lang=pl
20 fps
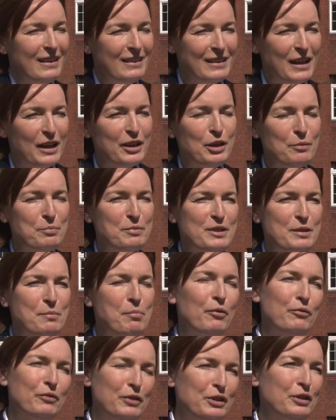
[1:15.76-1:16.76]
takie psy
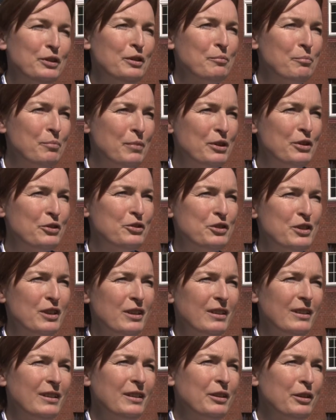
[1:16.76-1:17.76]
powinny być
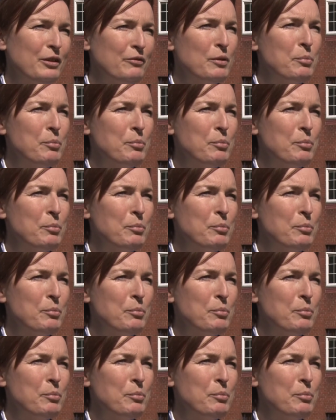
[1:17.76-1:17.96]
e,